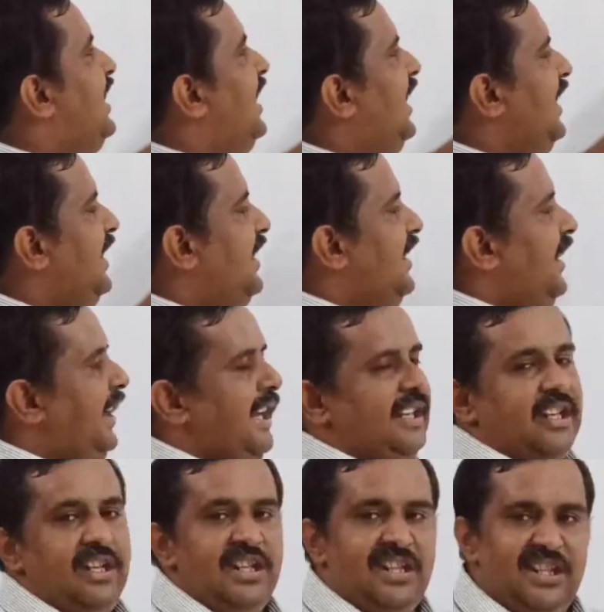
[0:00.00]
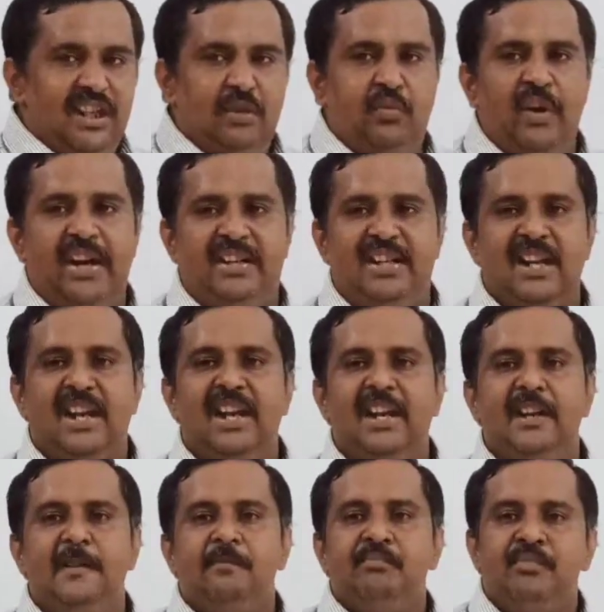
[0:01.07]
ये एक निश्चित फैक्ट है
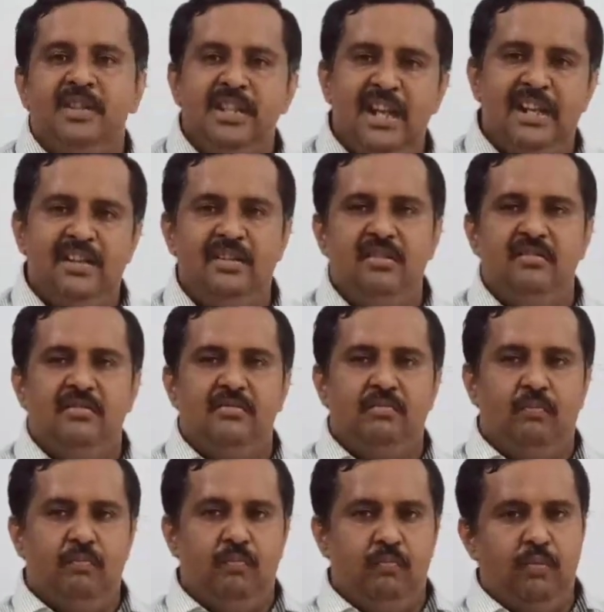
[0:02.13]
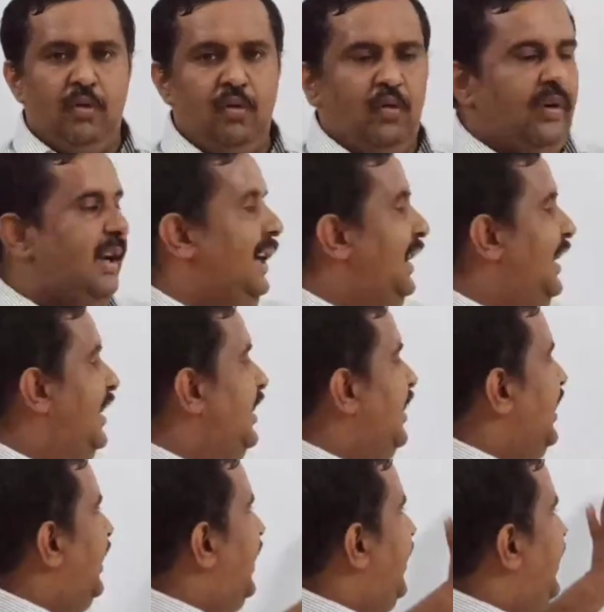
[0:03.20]
ये प्रूव है
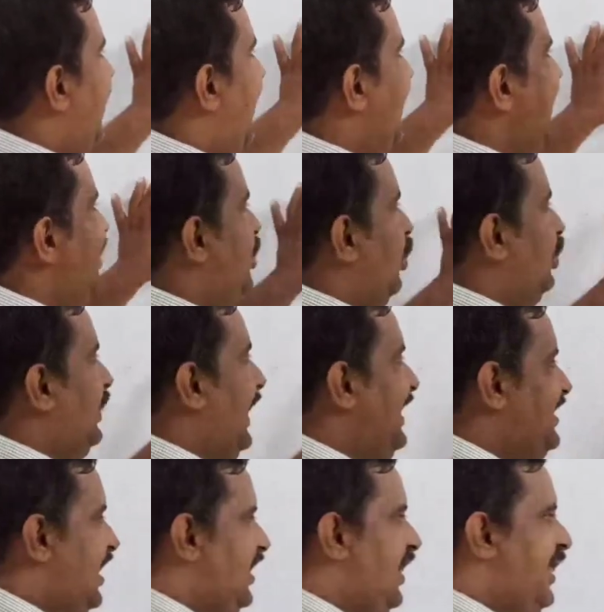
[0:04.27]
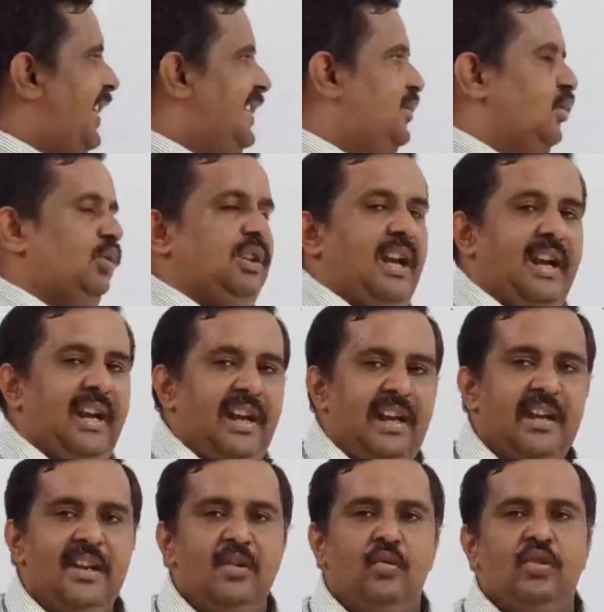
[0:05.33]
कि डाइस जो होता है स्टैंडर्ड डाइस होता है
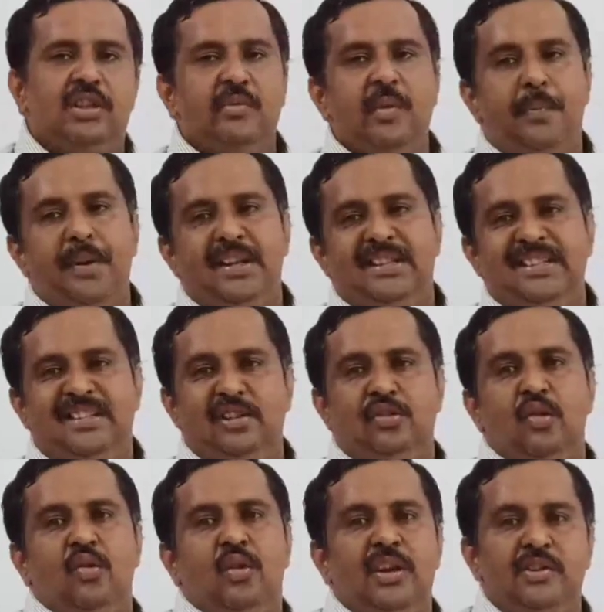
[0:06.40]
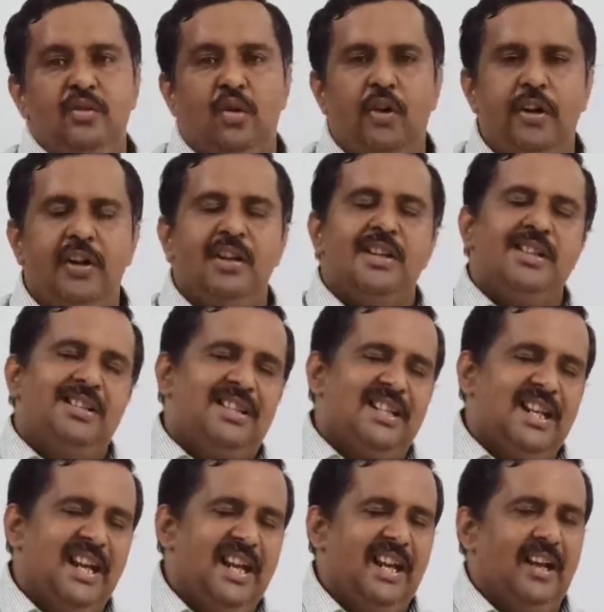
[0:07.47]
उसकी विपरीत स्थितियों का जोड़
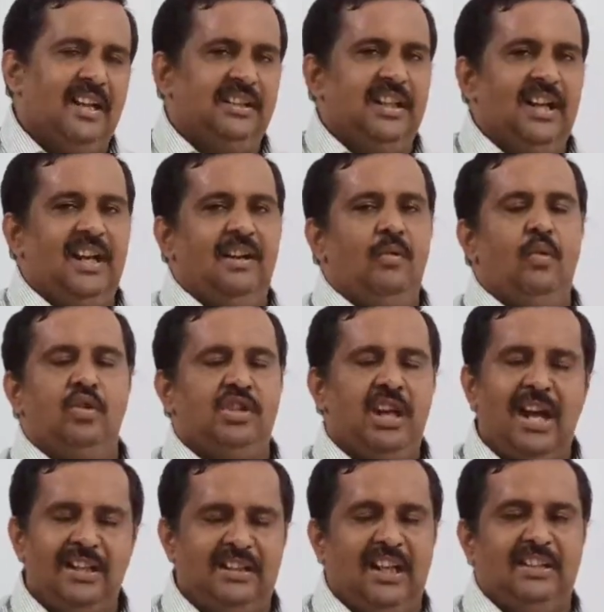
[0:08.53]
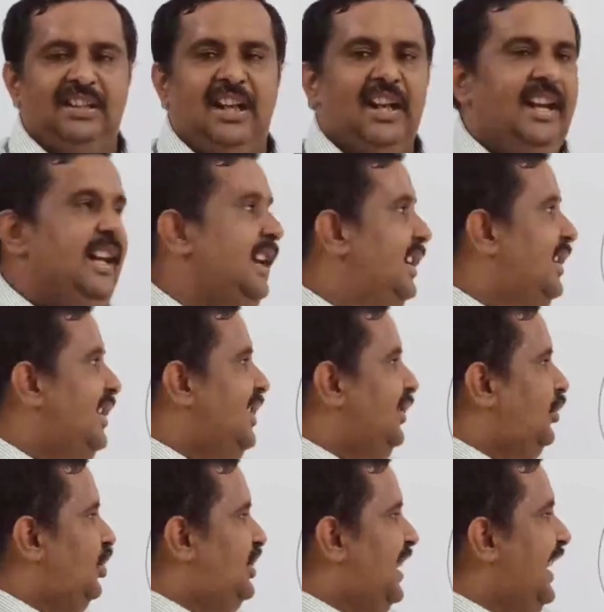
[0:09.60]
छः आता वो सात आता है
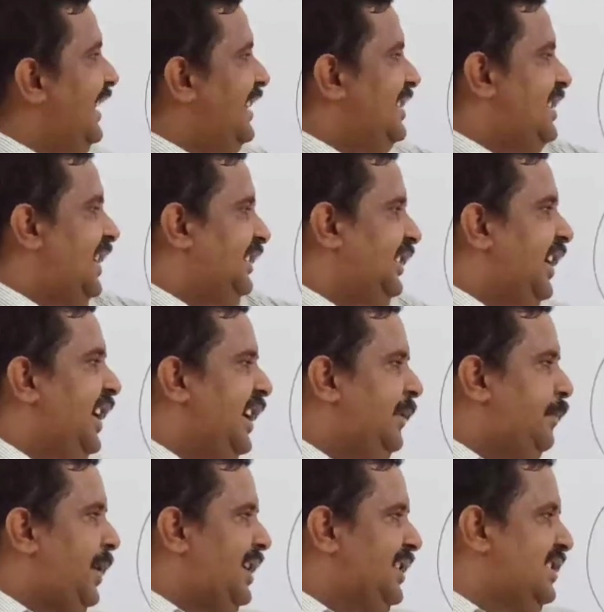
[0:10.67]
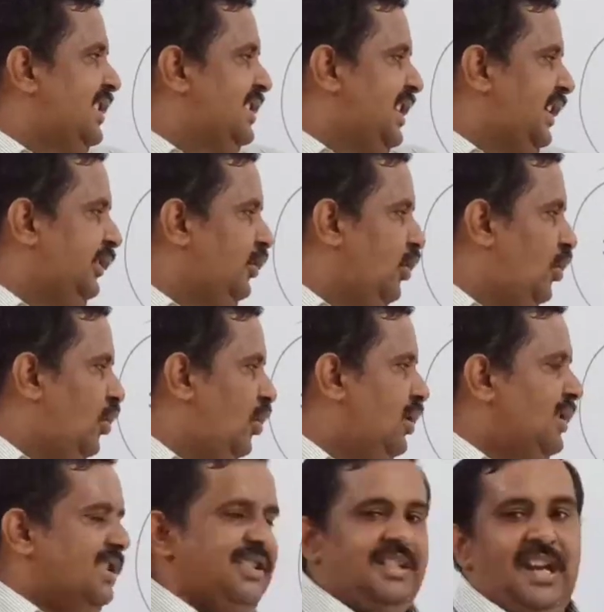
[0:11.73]
तो छः के साथ एक पाँच के साथ दो
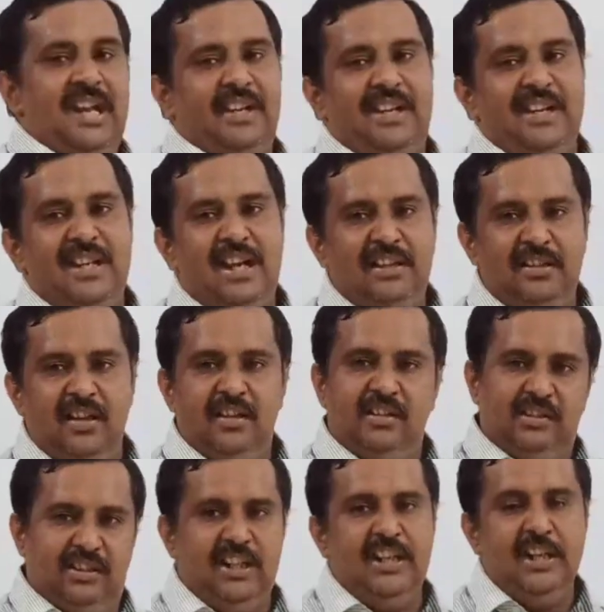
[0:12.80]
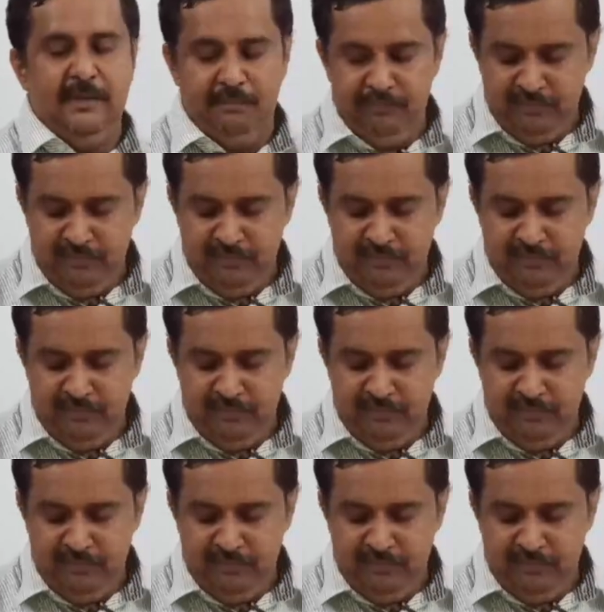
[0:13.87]
चार के साथ तीन